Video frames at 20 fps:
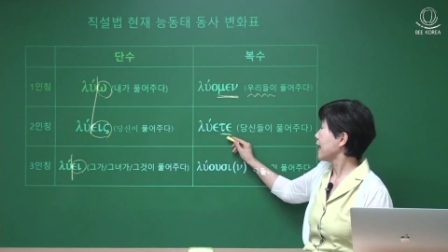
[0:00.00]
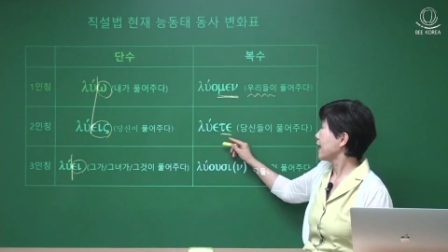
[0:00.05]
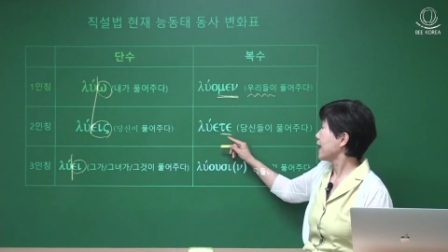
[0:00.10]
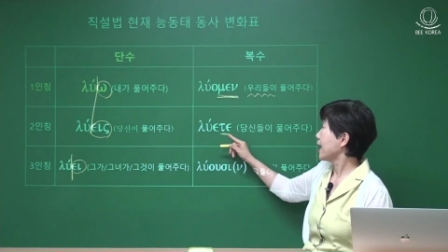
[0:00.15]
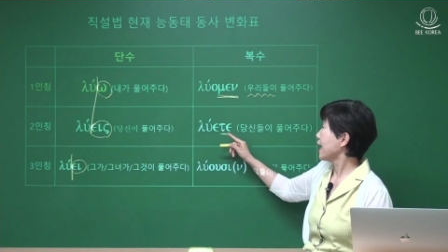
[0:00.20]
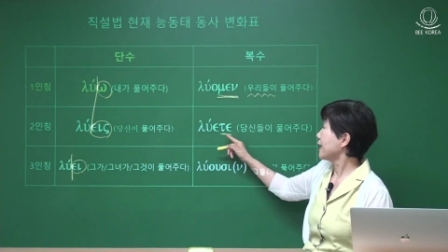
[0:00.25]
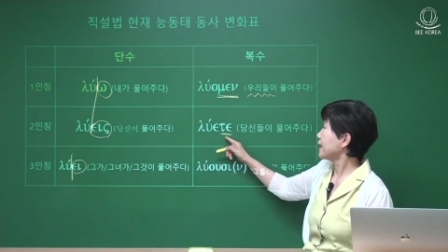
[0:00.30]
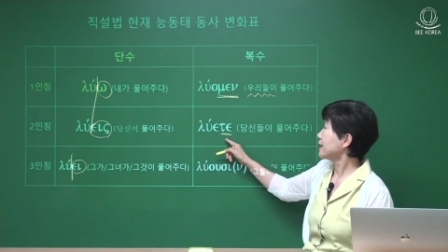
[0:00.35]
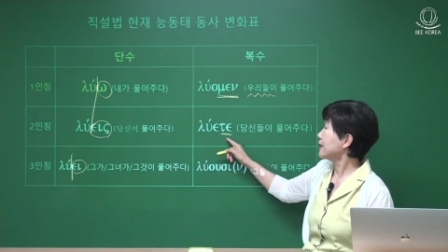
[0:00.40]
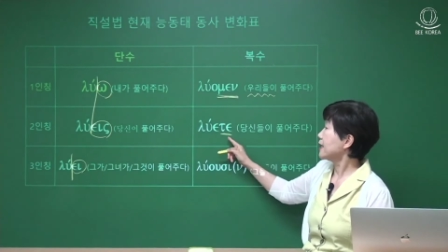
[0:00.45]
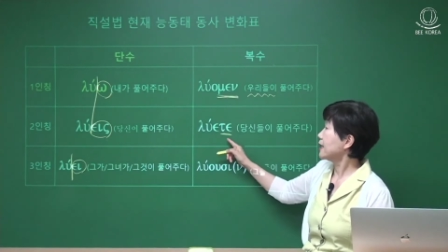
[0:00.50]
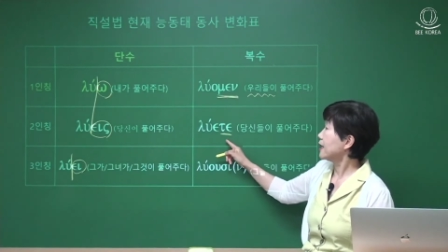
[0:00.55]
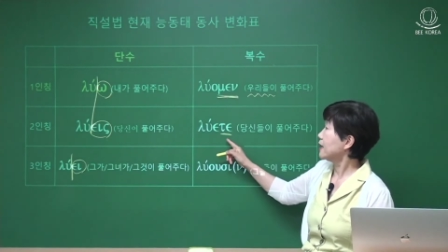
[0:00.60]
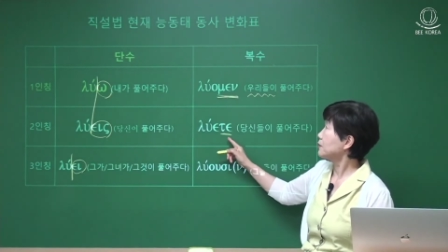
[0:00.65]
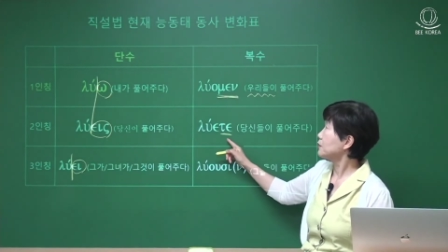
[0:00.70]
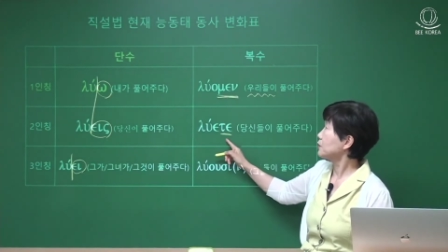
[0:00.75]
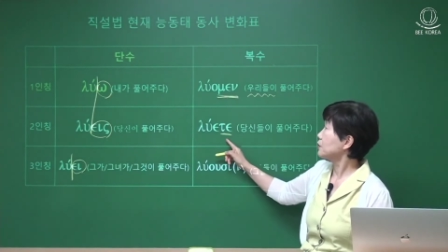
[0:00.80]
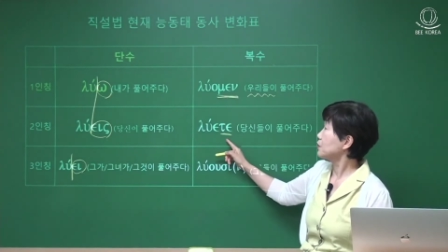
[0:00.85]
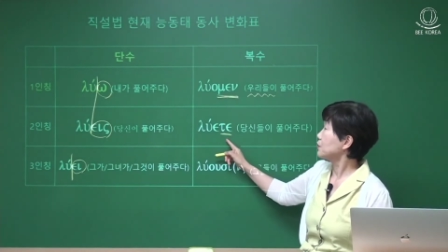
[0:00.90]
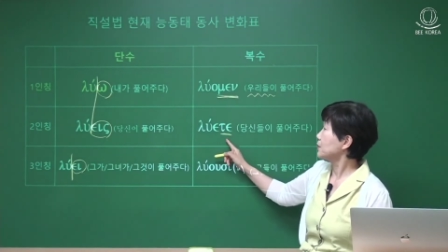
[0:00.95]
에테가
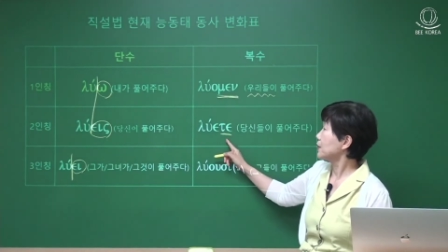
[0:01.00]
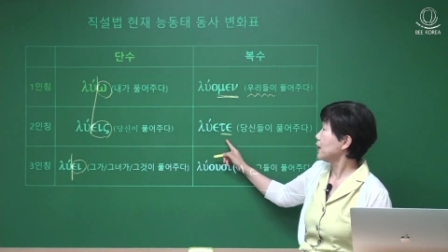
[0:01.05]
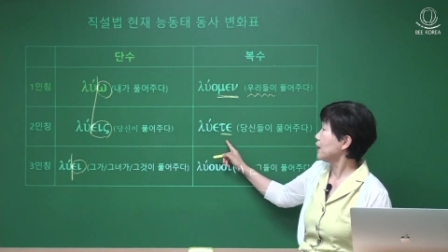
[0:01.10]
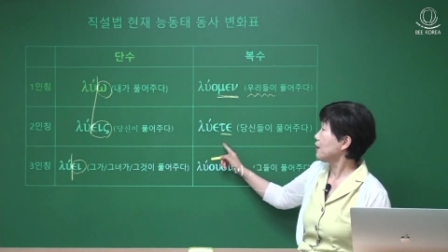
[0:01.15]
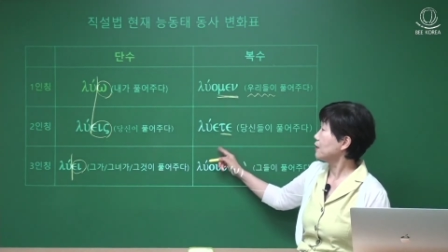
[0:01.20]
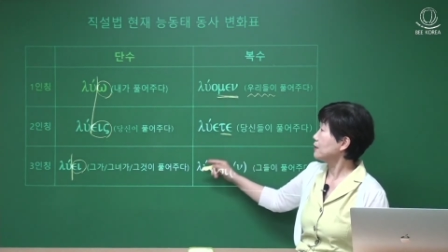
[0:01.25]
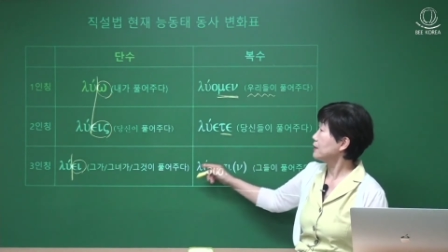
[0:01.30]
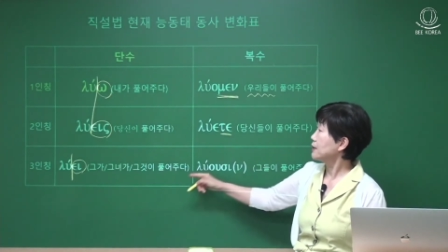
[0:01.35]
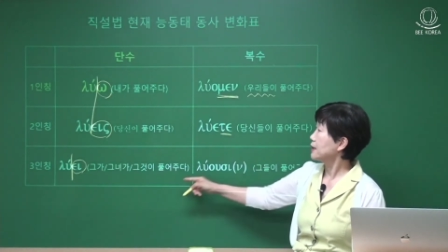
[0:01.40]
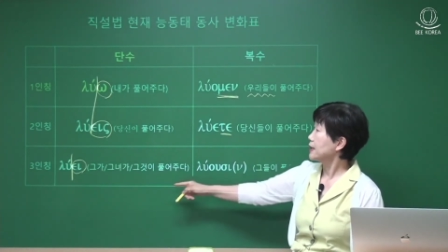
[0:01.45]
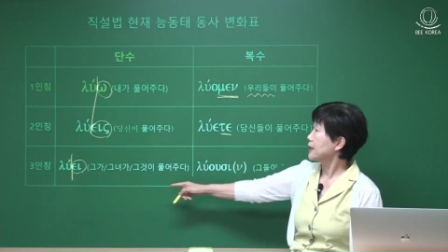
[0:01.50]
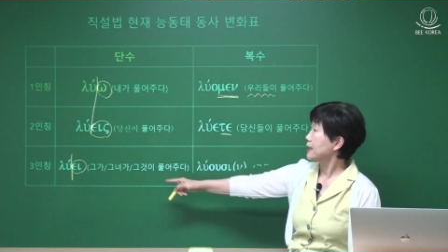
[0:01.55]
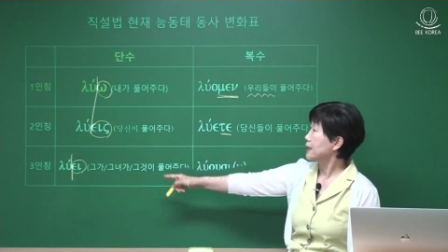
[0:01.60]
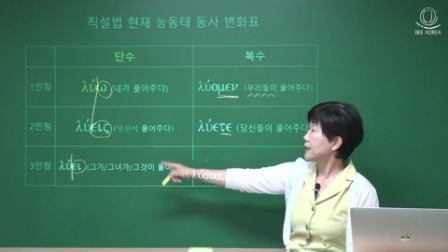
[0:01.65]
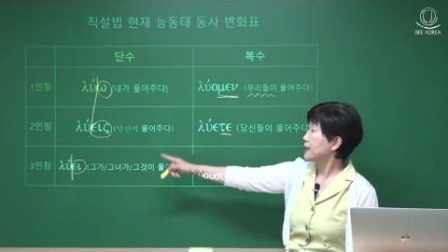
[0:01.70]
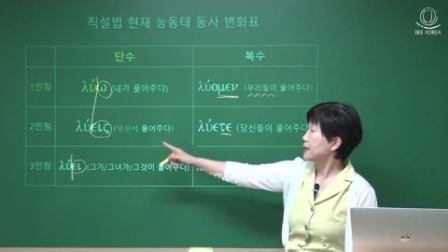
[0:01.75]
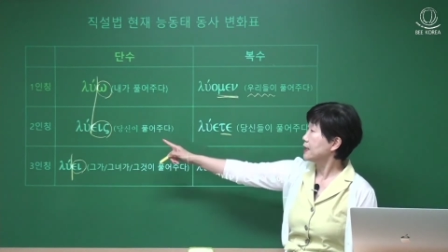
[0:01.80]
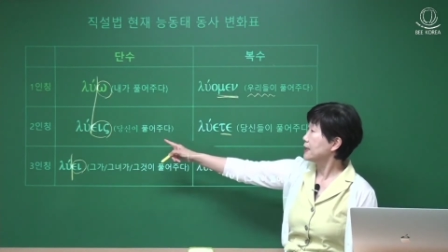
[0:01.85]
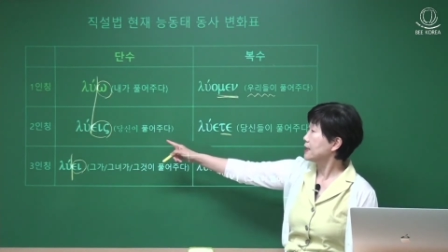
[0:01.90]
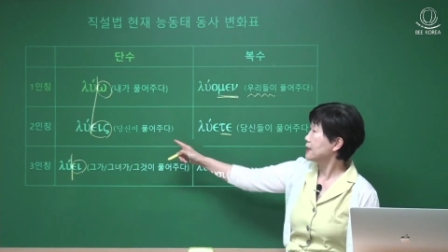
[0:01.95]
붙으면
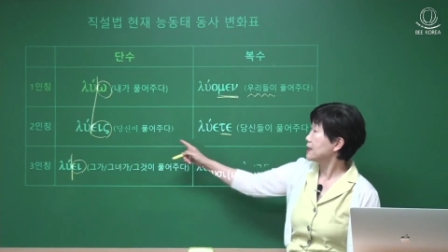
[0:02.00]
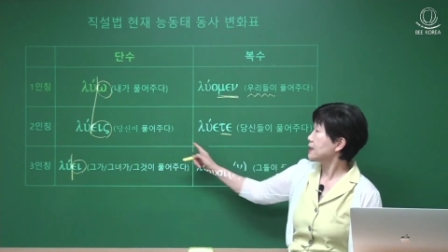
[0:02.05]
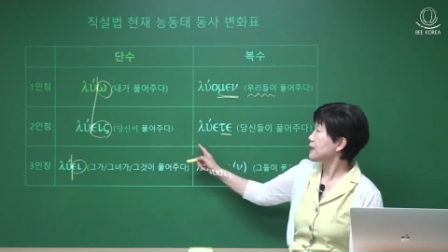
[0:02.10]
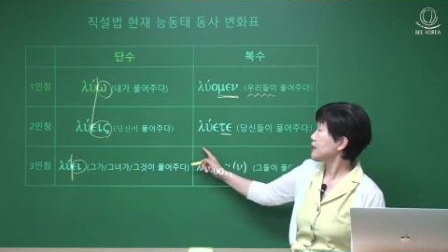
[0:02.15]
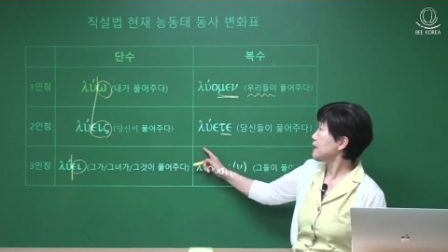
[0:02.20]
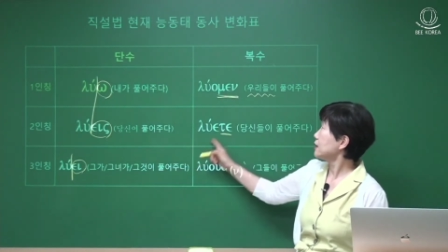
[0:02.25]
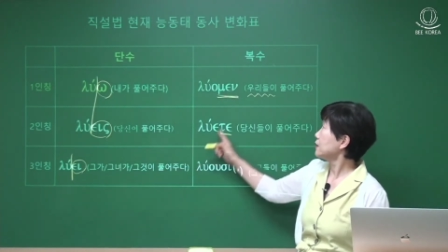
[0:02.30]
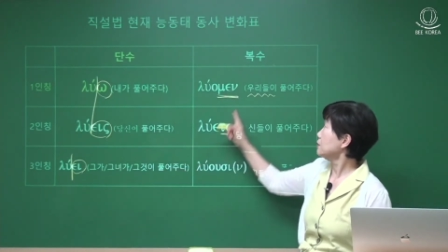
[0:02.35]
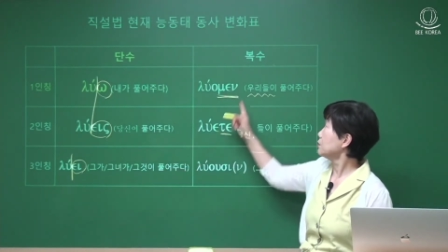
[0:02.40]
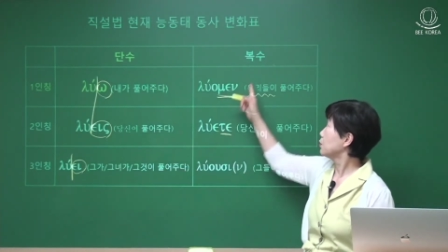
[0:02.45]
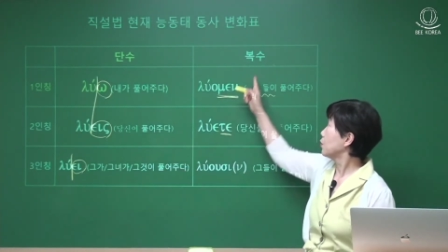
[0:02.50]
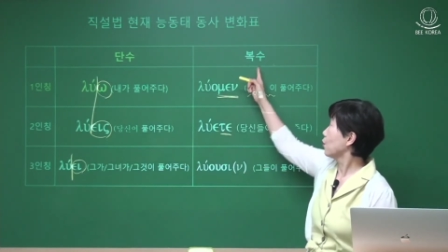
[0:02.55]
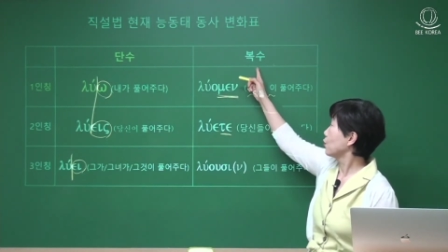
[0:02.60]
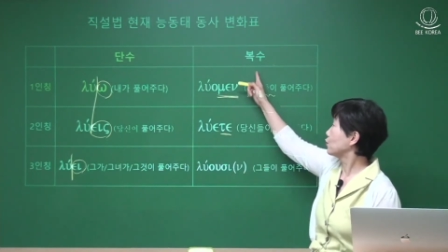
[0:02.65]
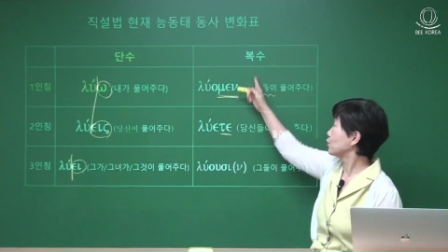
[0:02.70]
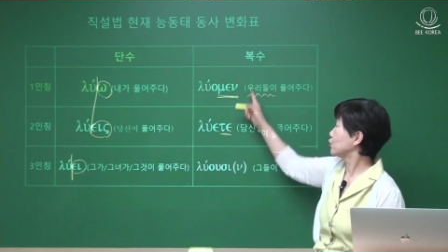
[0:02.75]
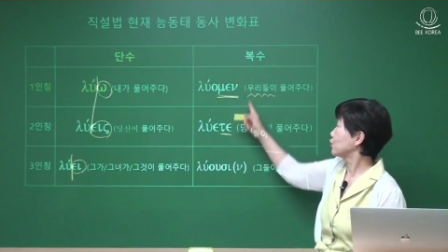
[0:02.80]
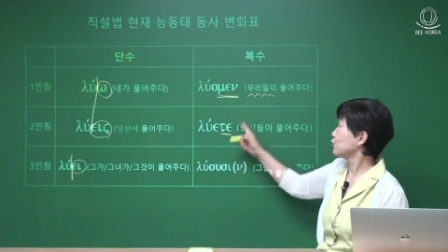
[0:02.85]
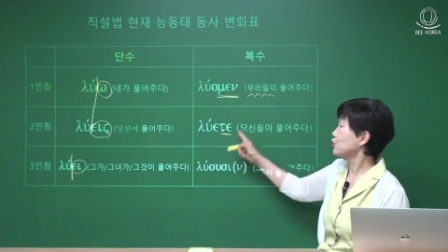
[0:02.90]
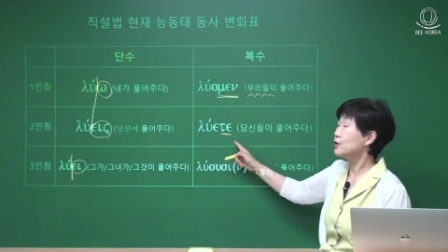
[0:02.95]
2인칭
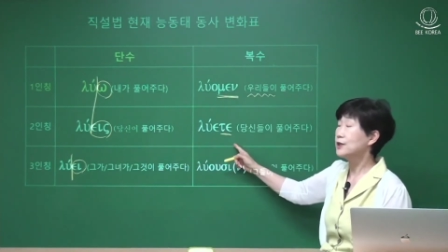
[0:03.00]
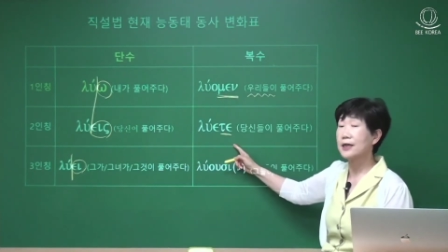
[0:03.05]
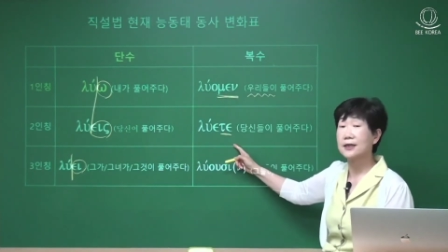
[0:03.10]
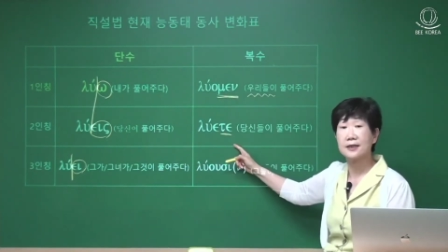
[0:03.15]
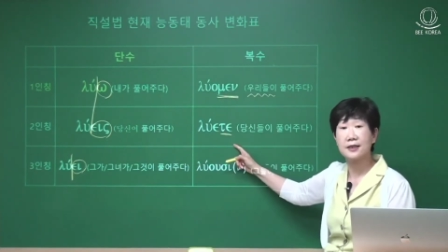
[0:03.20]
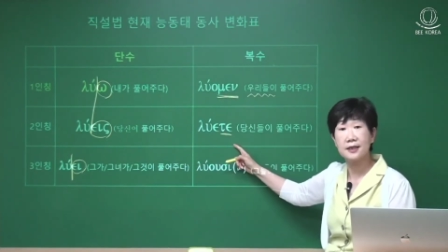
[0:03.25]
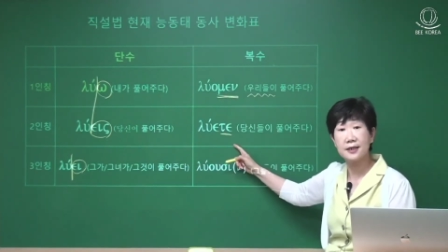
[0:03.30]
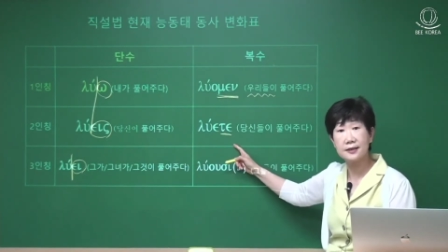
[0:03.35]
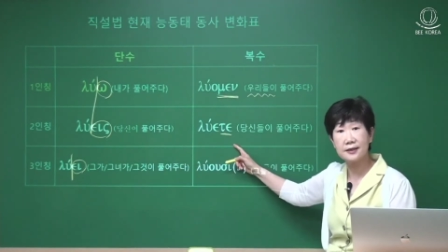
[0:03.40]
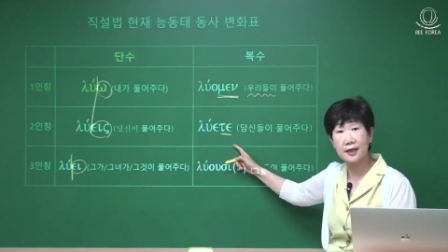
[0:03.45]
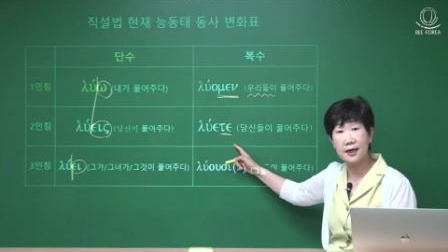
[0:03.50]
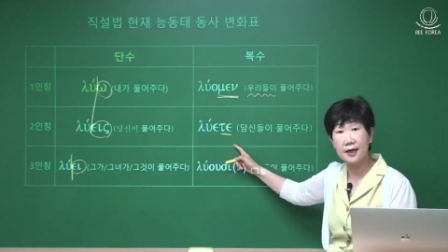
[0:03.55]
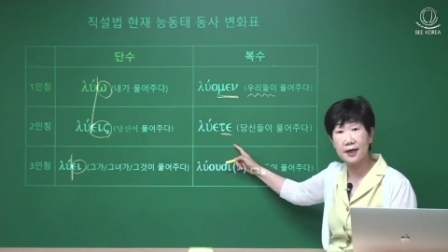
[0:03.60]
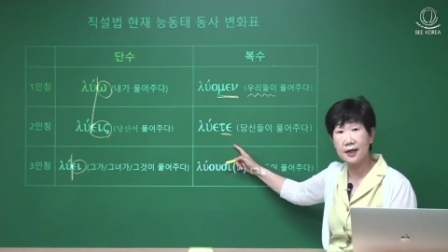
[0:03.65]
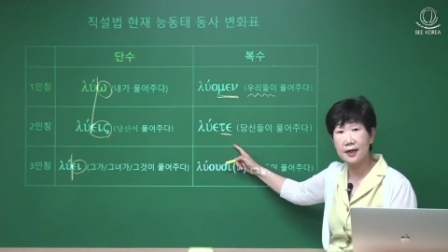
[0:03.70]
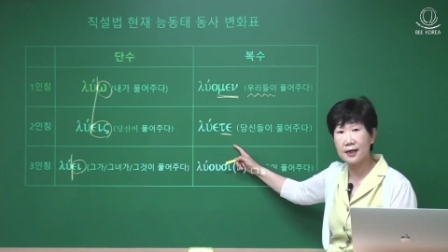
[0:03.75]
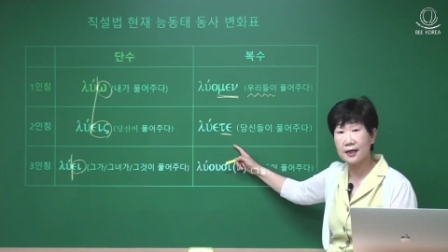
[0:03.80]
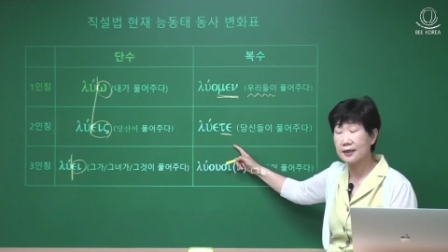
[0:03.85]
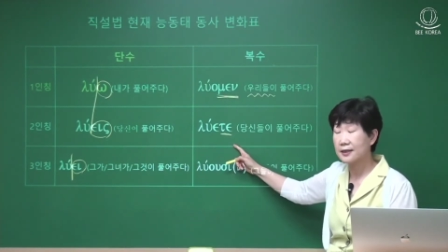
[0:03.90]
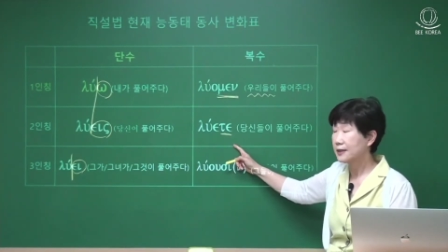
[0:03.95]
복수를
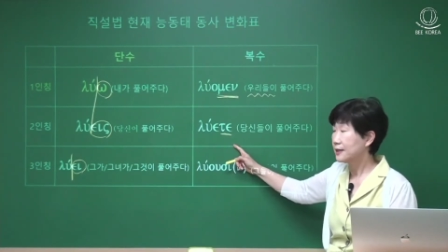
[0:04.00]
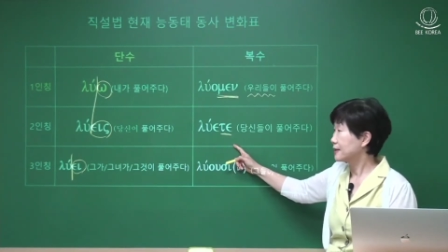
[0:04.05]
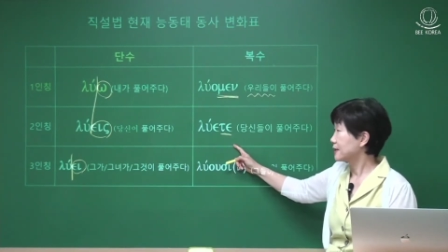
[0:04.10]
나타낸다.